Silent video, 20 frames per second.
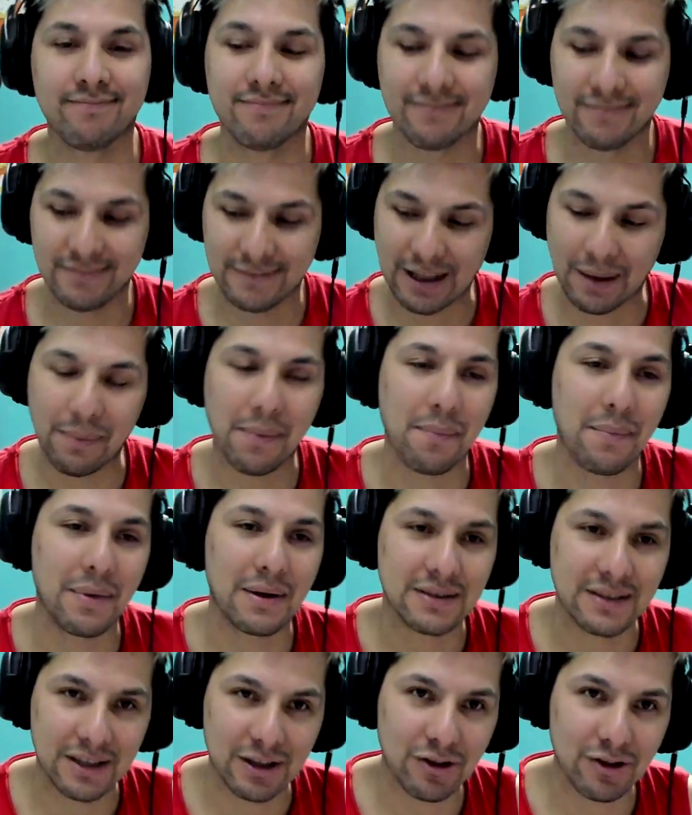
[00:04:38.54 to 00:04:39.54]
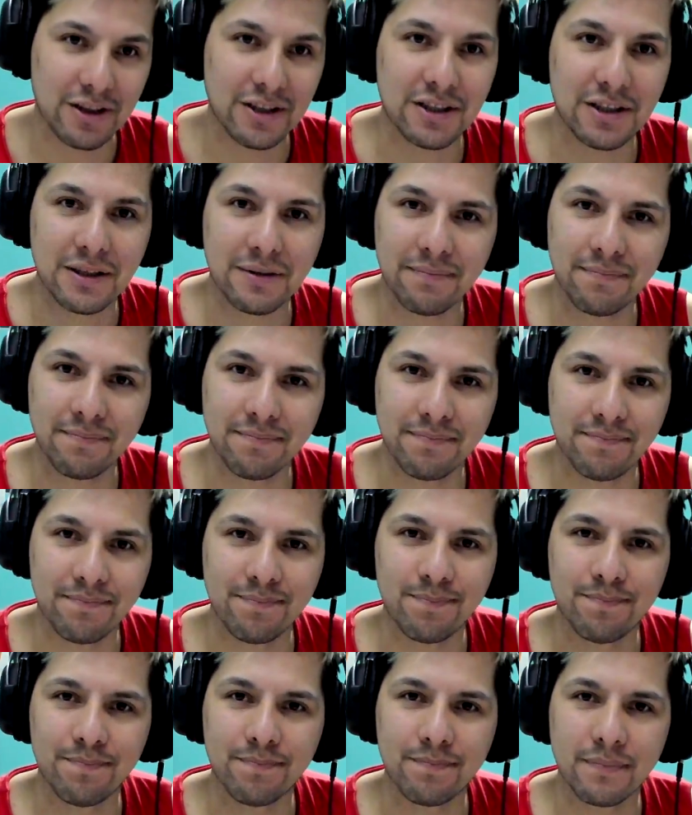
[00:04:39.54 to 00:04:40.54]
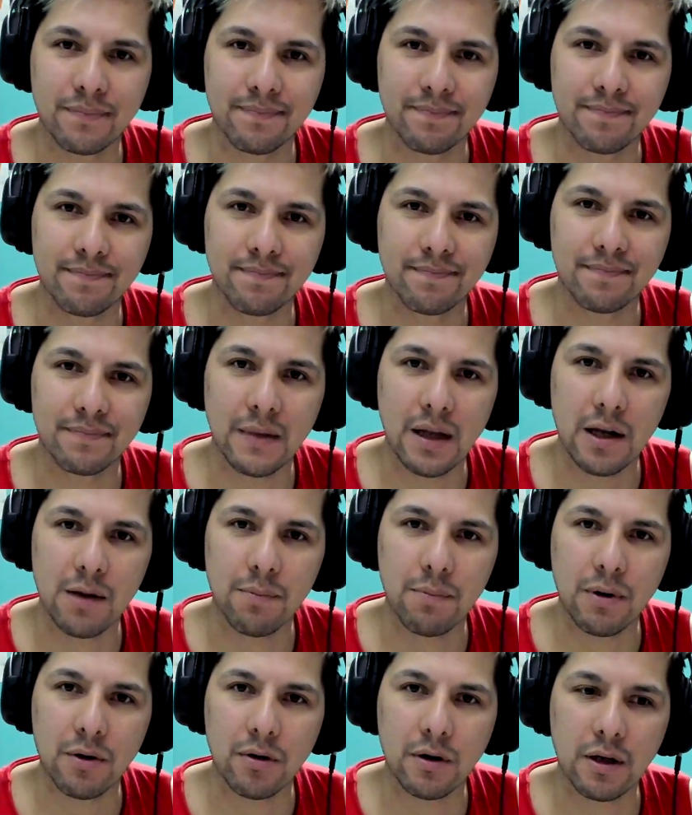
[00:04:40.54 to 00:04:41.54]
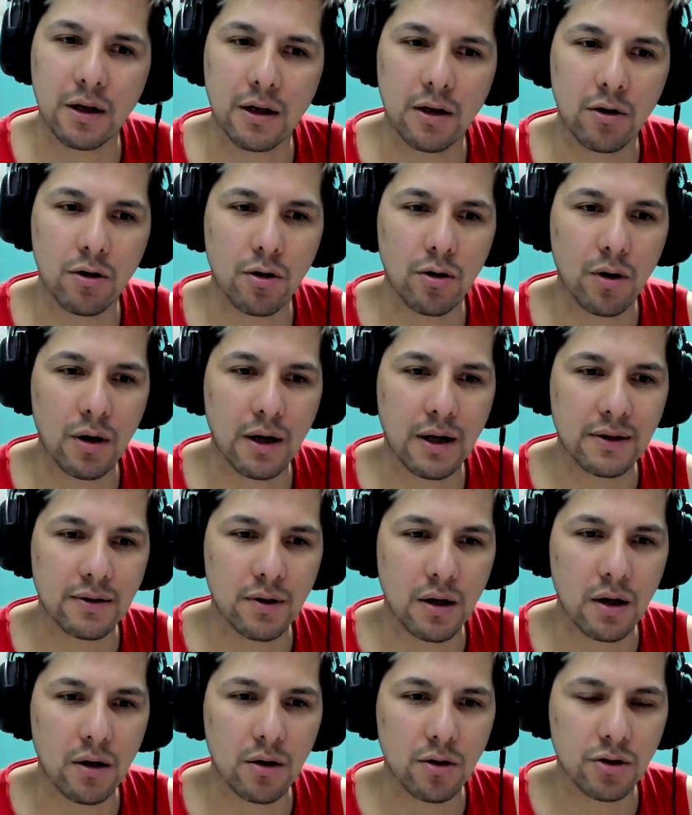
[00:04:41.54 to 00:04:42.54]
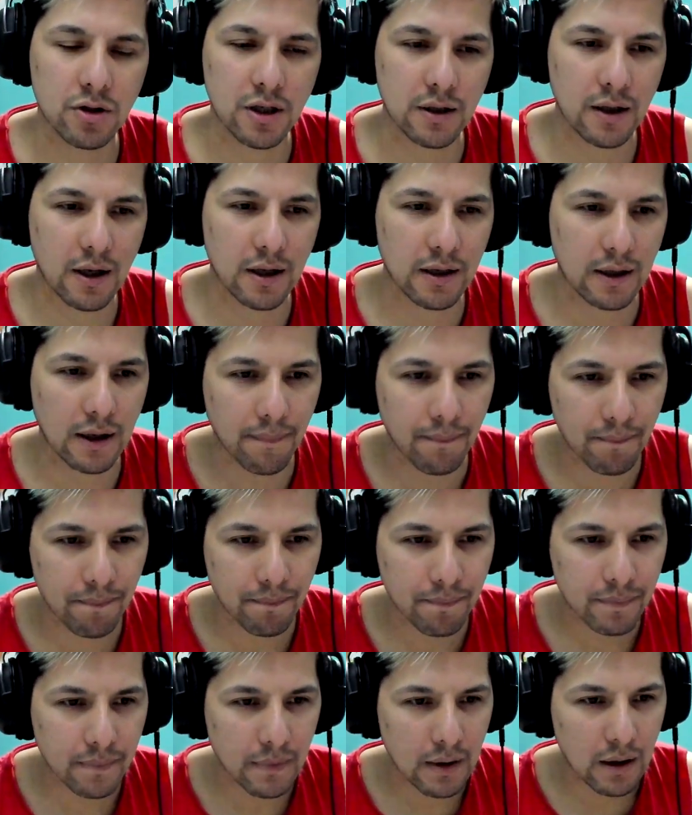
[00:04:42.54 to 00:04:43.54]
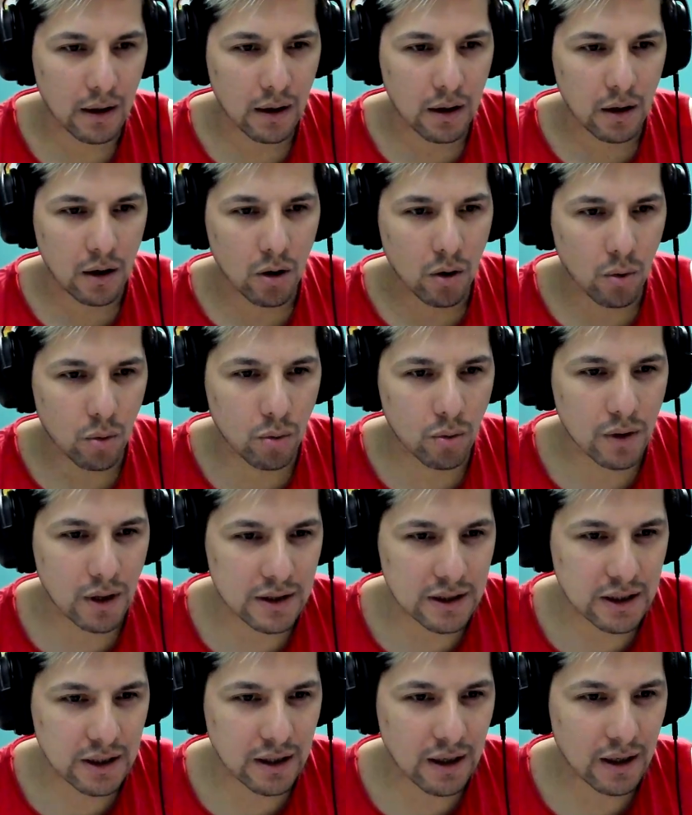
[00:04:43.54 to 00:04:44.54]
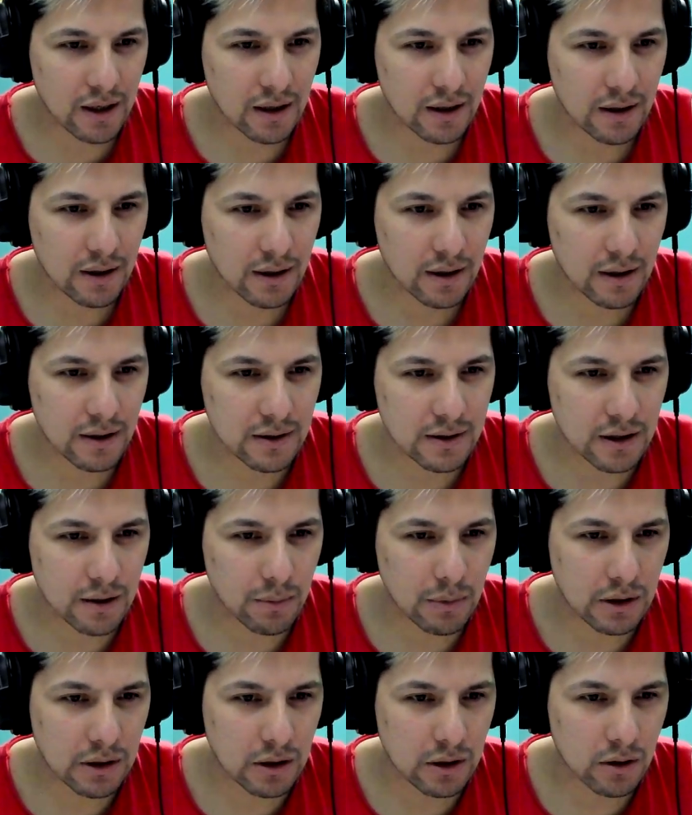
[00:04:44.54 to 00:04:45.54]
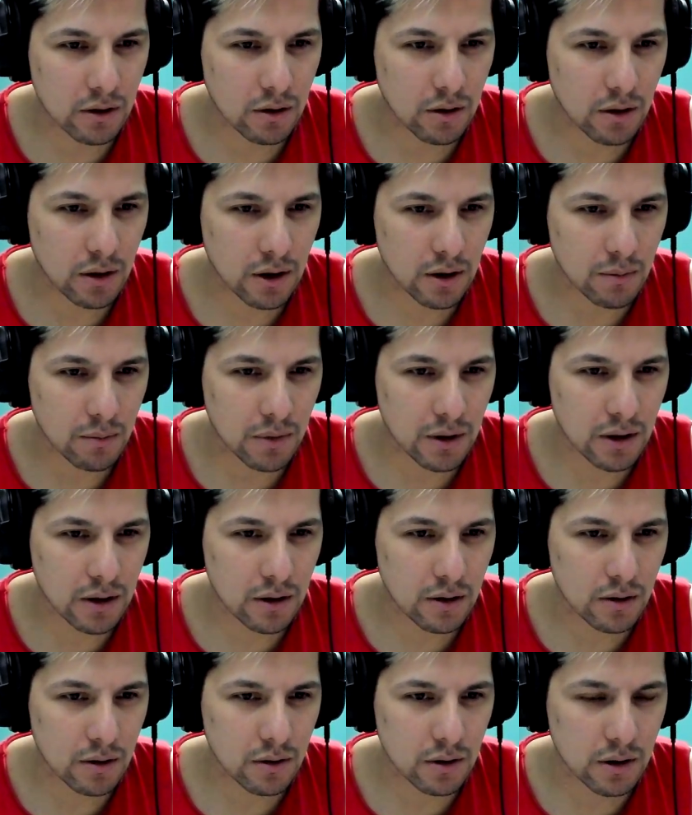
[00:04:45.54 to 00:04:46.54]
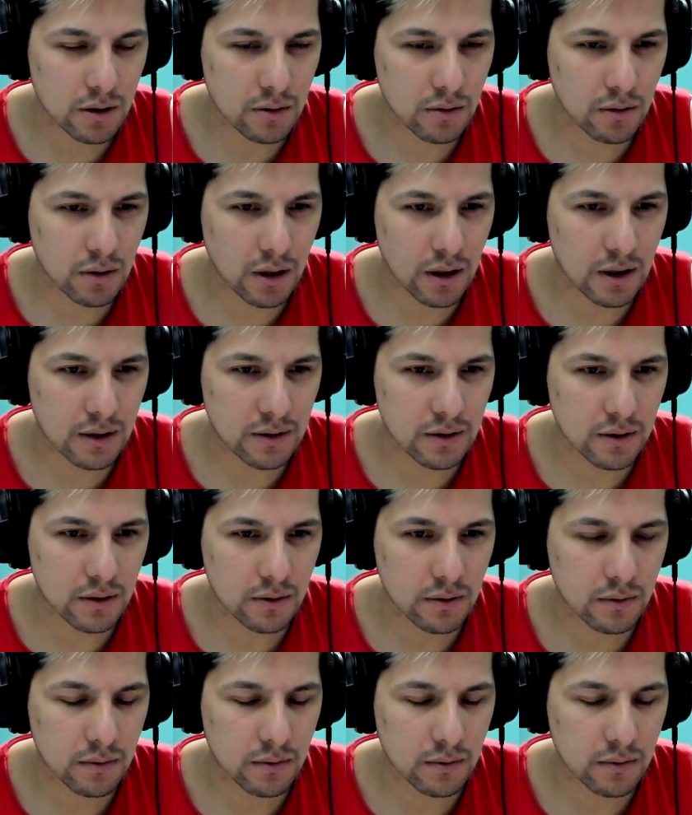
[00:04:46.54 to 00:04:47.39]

También va a ser con ella. Ay, perdón, que no, no alcanzo a leer los chats. Ahí está. Una chica que se metió en medio de su relación.